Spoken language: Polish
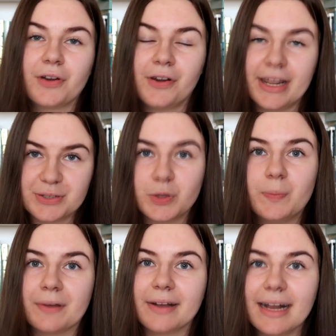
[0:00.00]
o Leszku
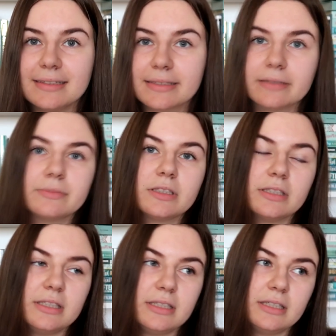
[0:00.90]
Pękalskim,
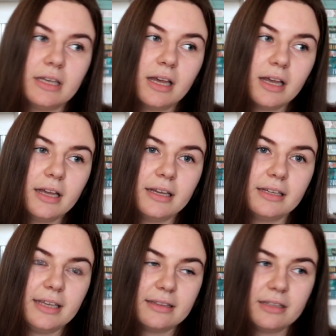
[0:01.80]
czyli y,
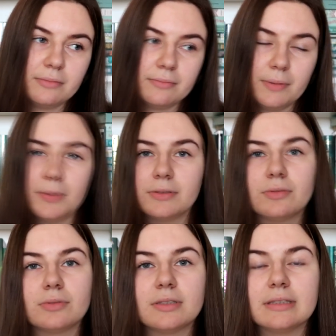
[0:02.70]
jednym po
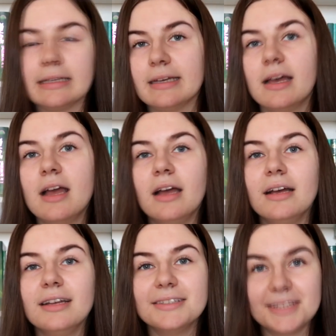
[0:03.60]
prostu z
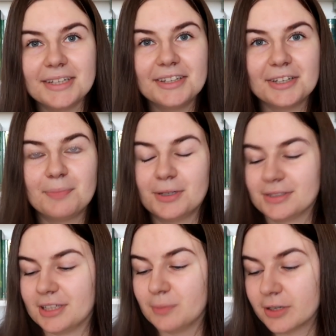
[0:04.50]
seryjnych
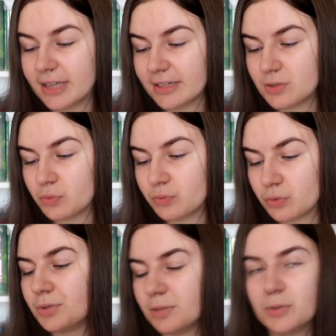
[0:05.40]
polskich morderców,
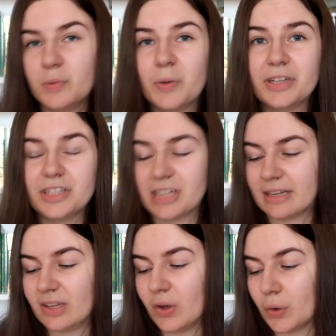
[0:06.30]
który był
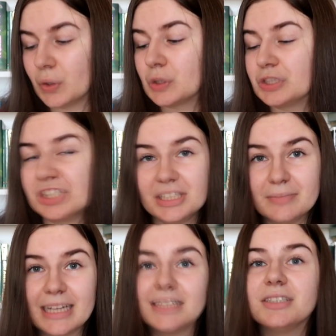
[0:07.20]
podejrzany o
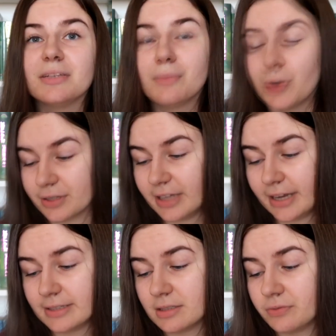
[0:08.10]
17
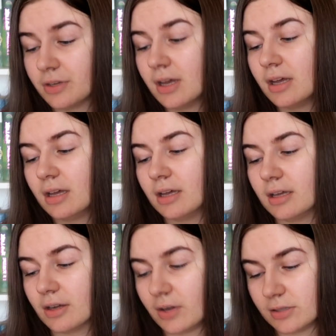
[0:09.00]
morderstw.
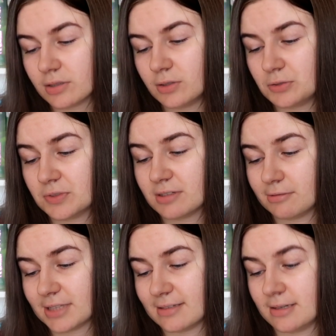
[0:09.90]
E, koniec końców
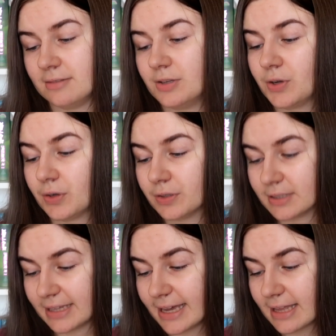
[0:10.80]
został wskazany tylko
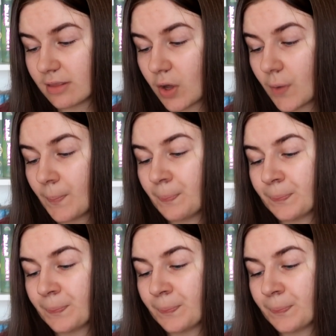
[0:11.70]
na jedno